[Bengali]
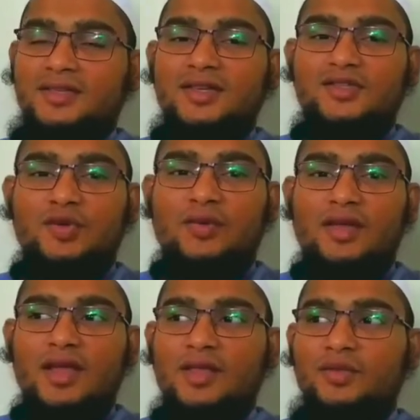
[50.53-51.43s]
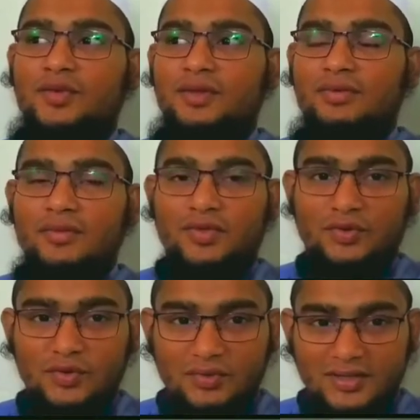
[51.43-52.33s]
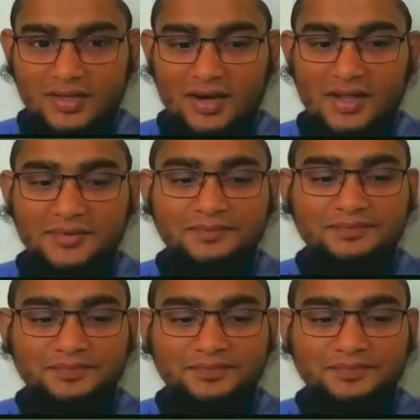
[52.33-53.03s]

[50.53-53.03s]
আছেন সবাইকে আন্তরিকভাবে ধন্যবাদ জানাই